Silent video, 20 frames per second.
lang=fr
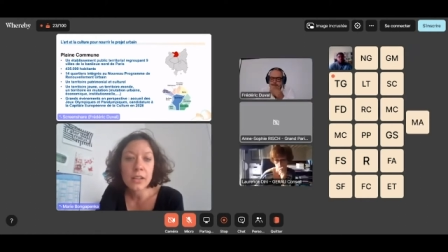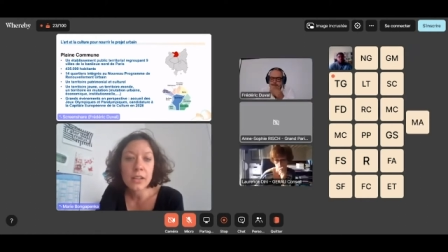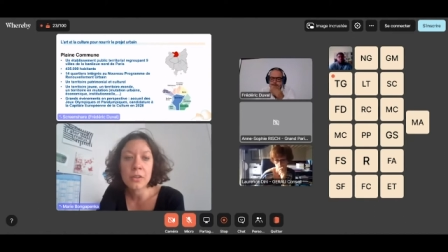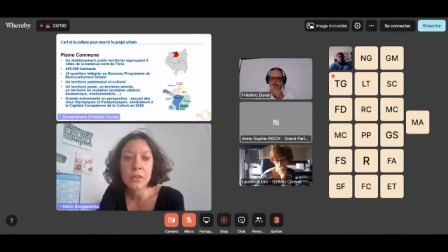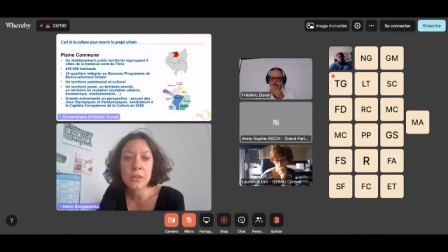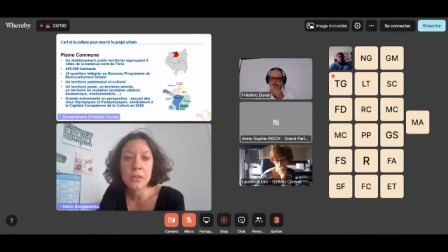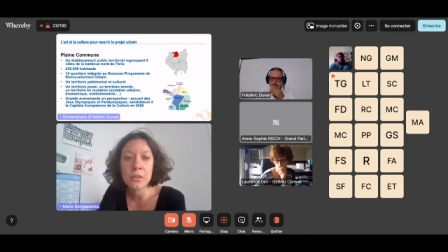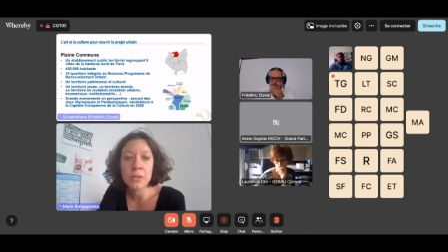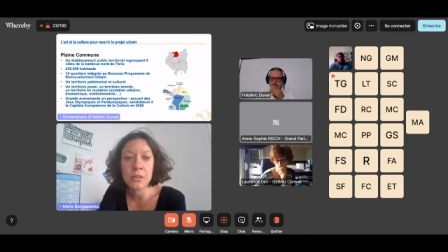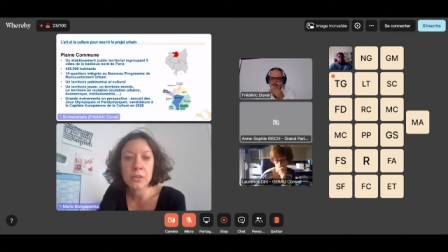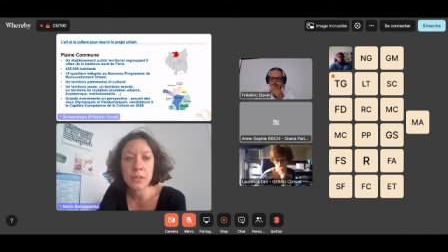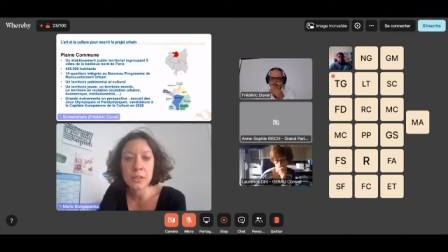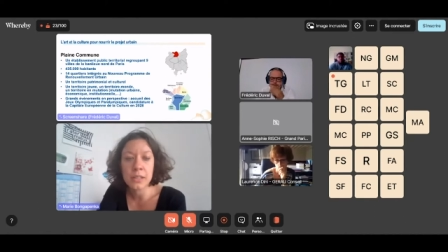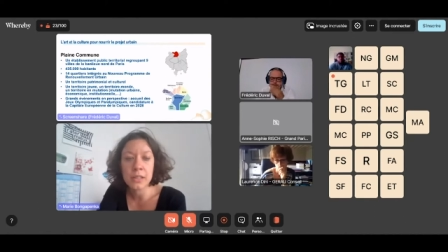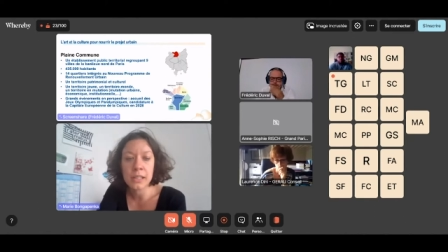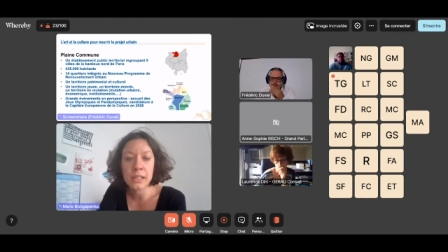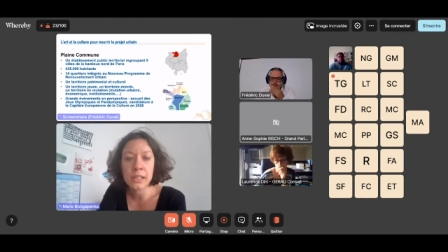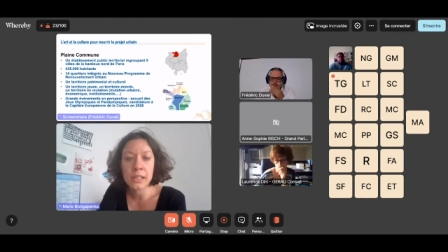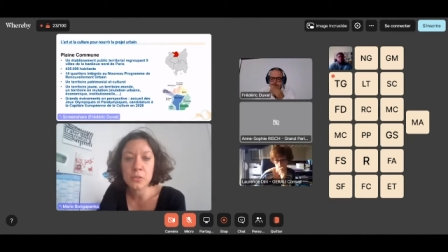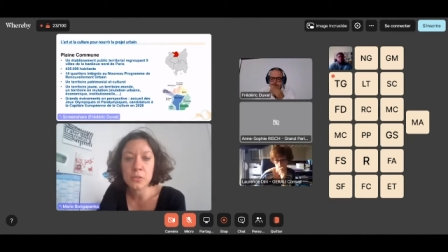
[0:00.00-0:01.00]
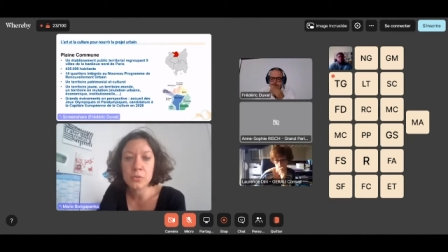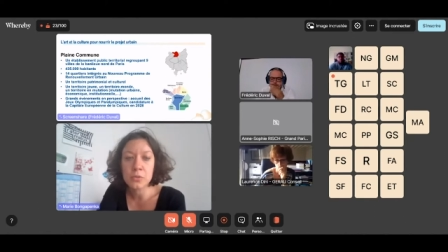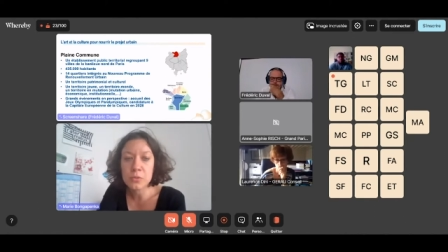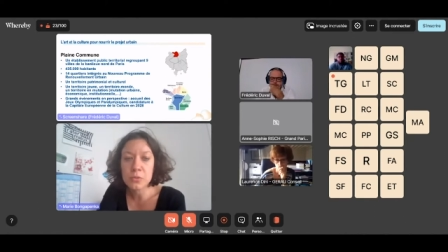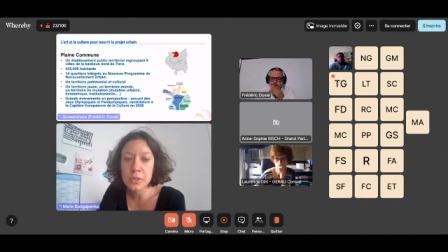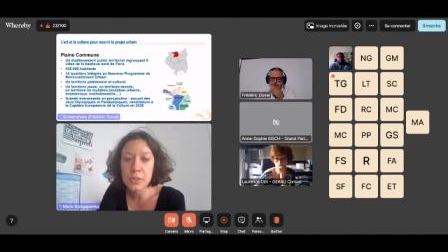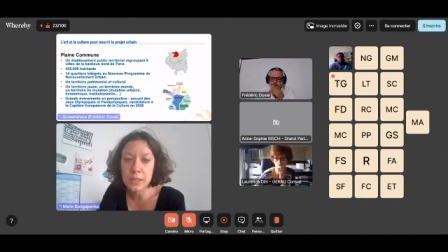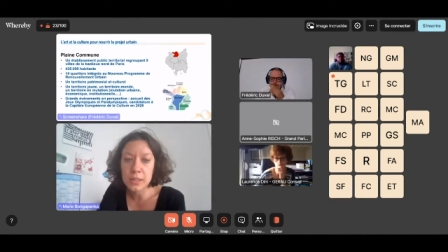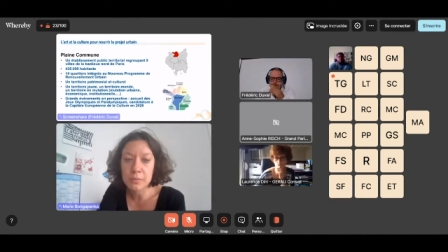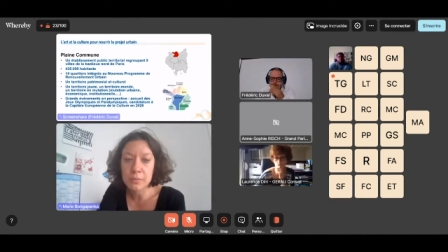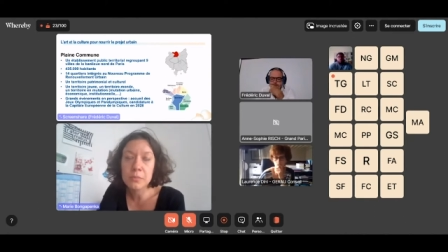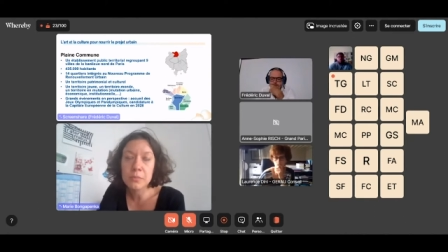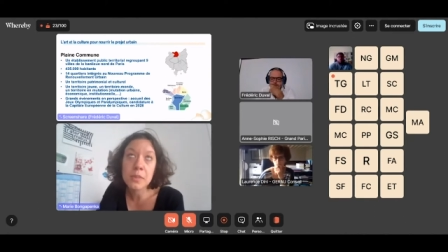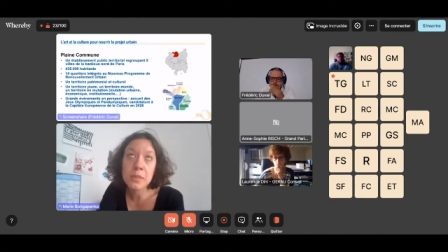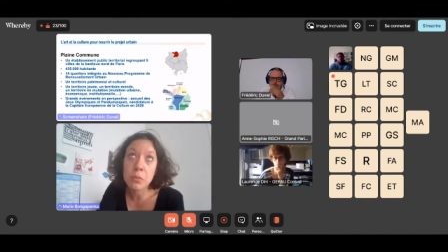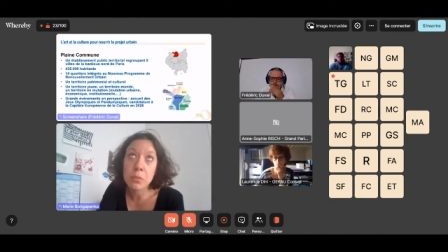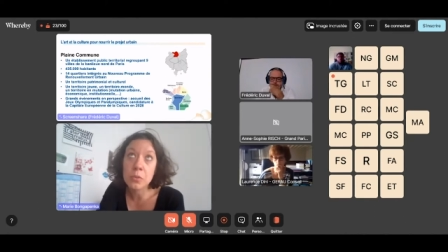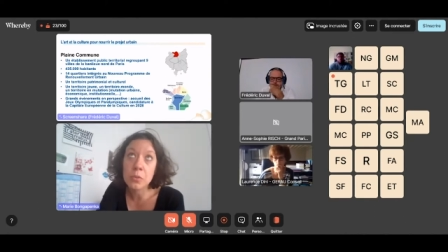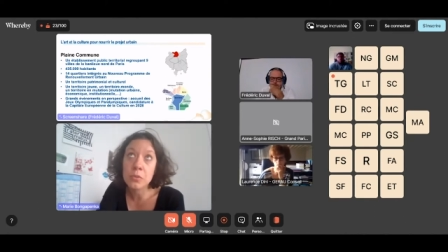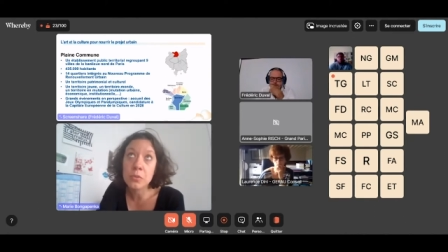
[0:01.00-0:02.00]
euh, et donc des,
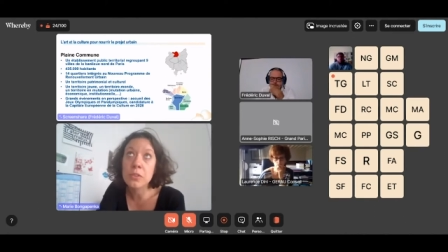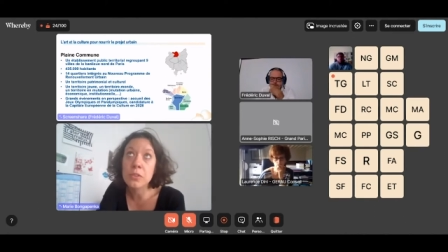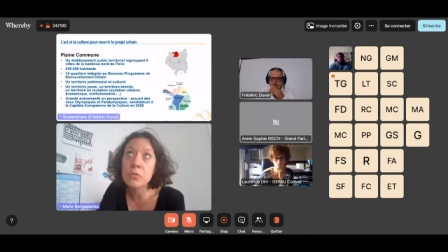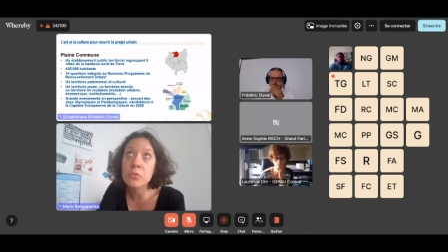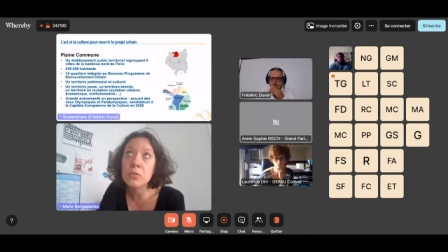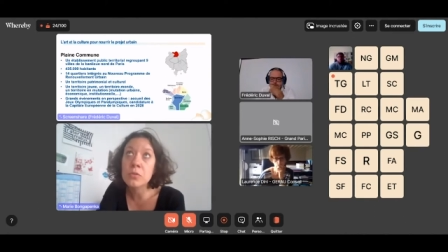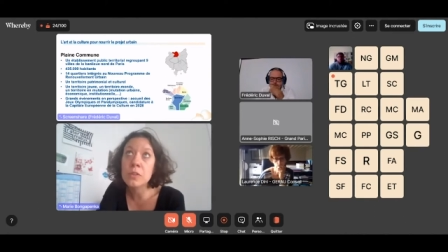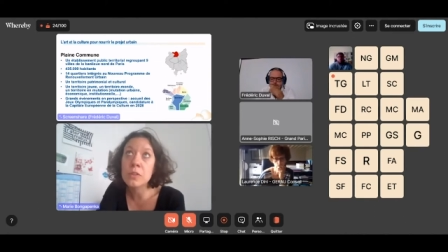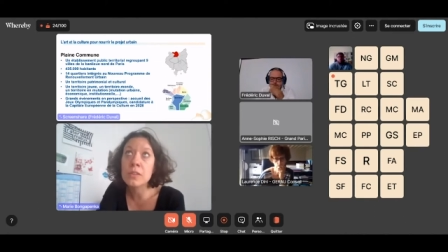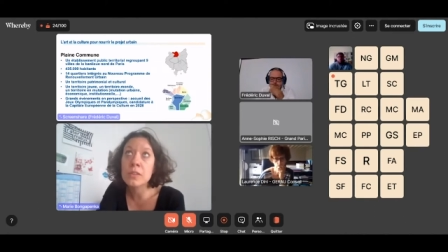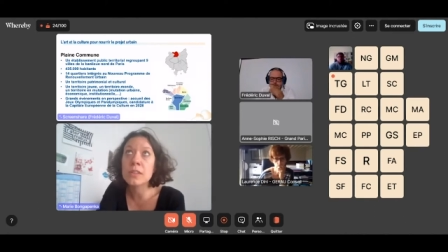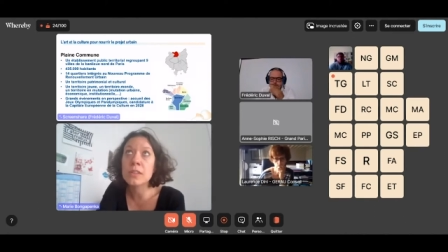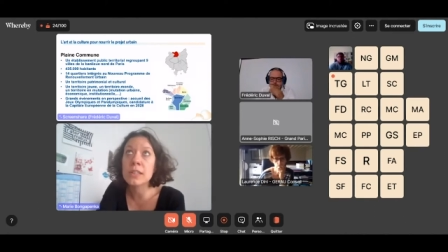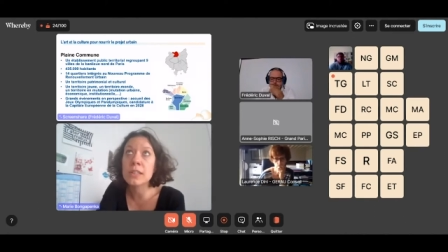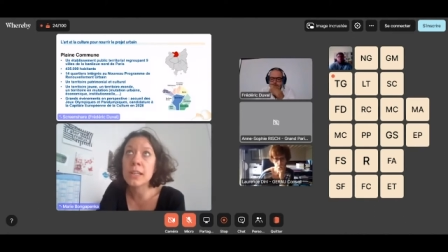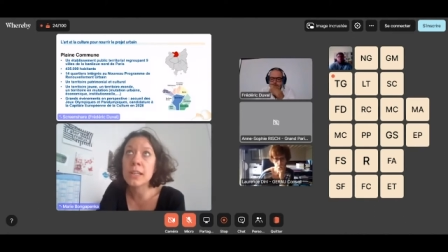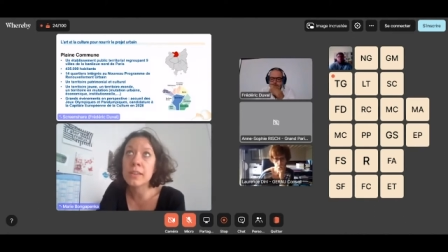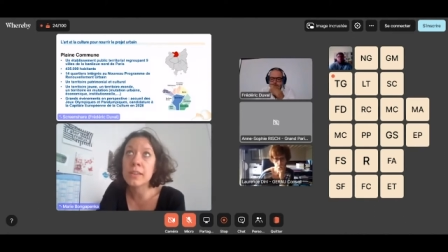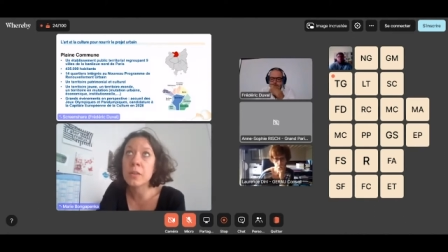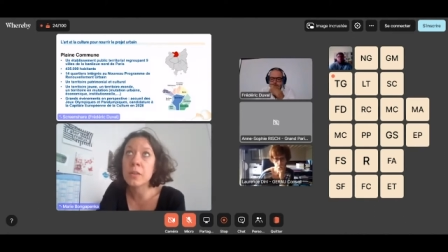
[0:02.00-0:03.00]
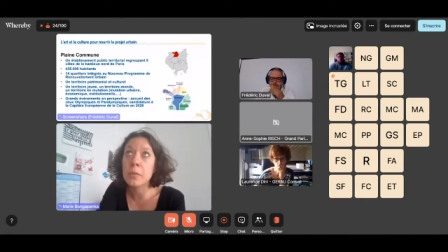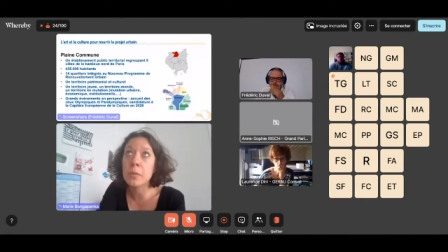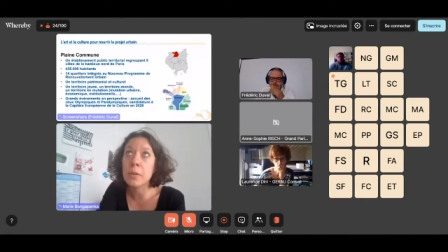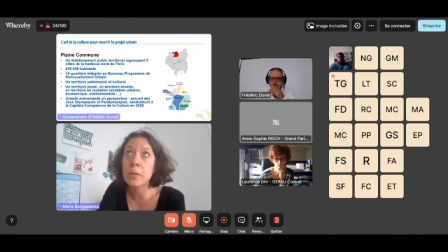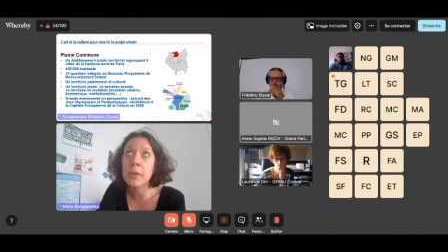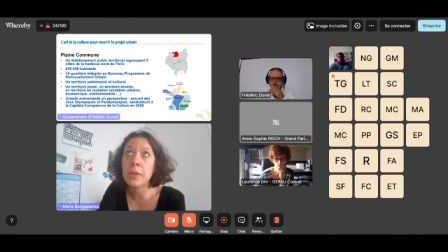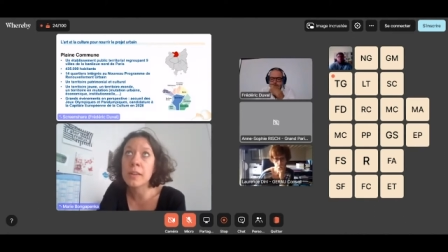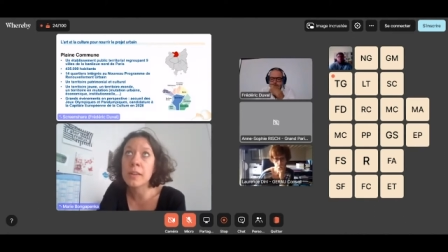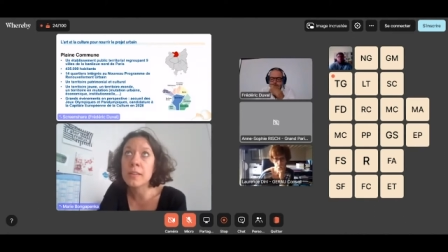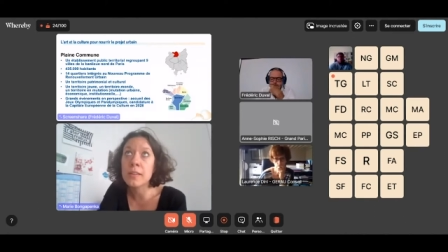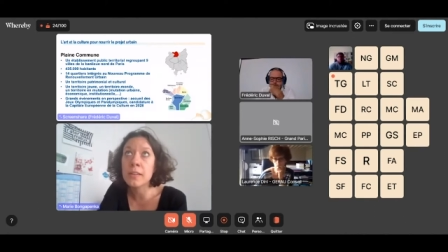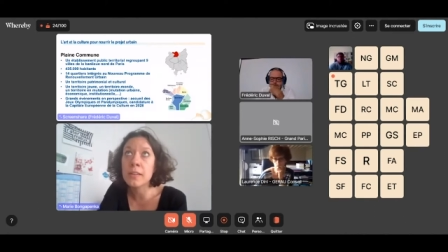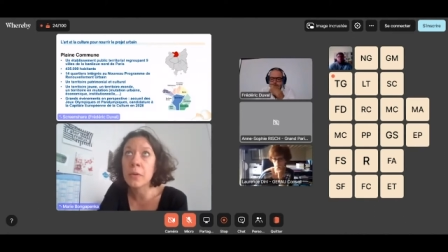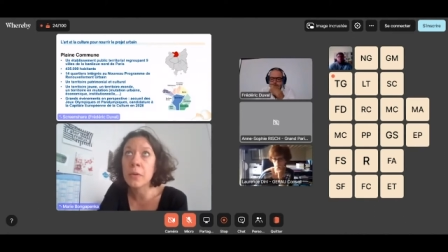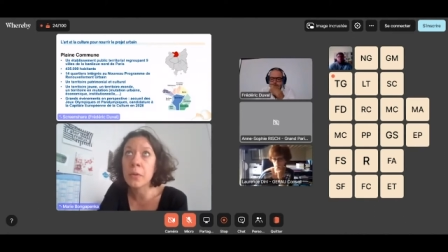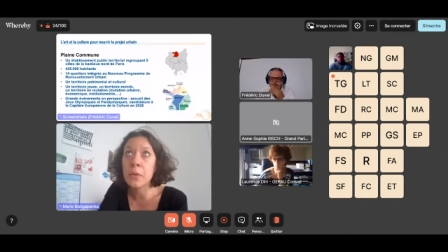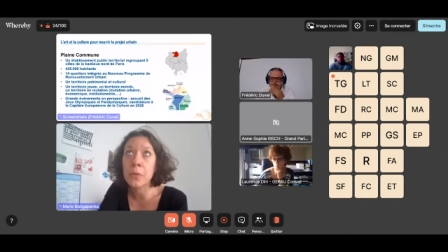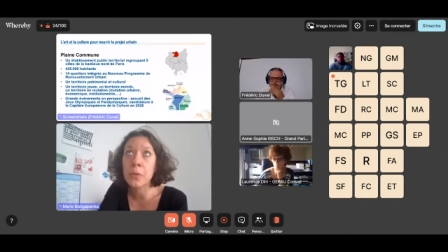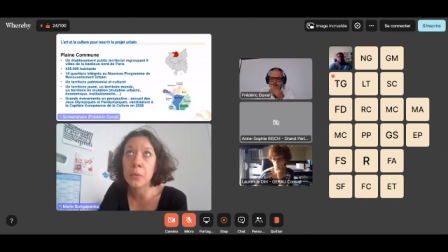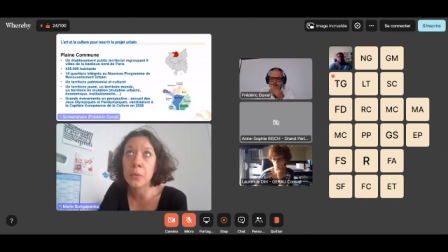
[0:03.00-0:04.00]
processus qui, restent quand même assez
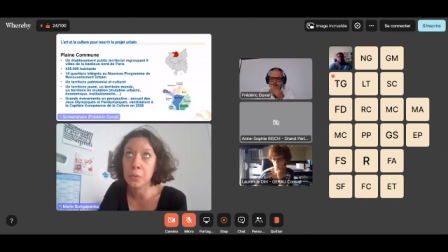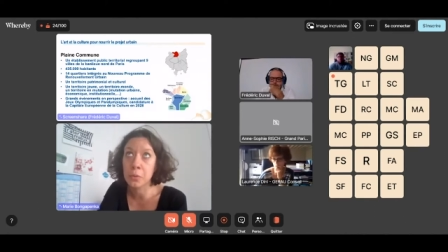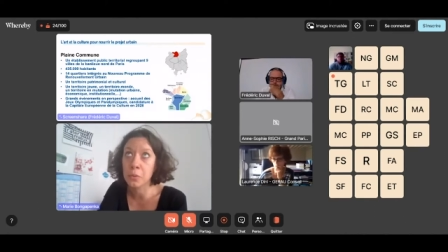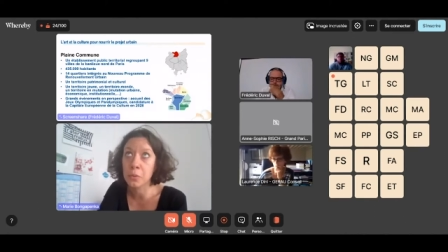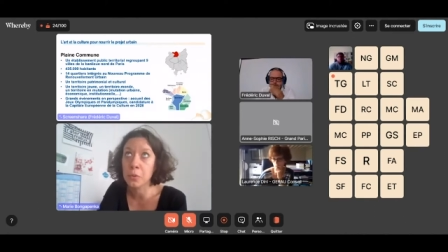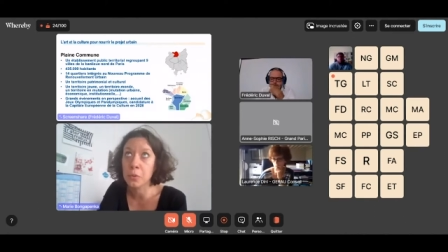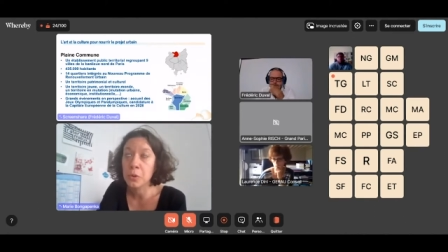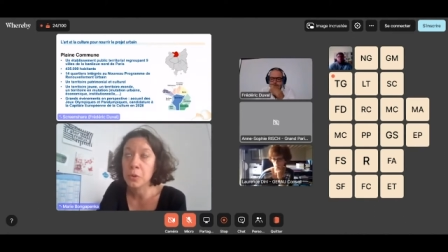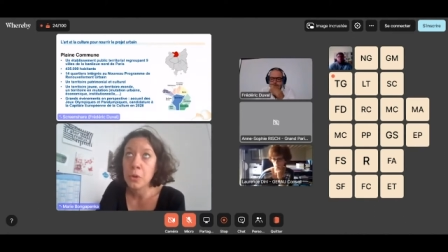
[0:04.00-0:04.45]
euh,